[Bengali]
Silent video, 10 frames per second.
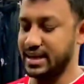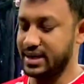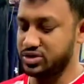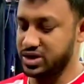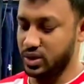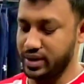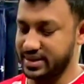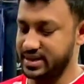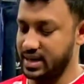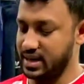নেট হচ্ছে
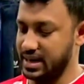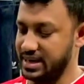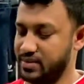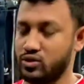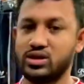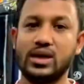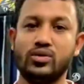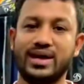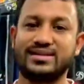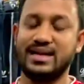ইউনেক্সের এটার মধ্যে
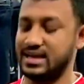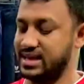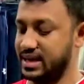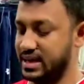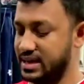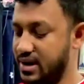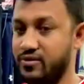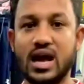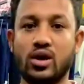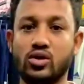ইউনেক্স লেখা থাকে তারপর
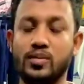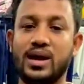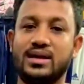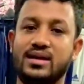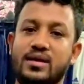ডাউনলোড লেখা থাকে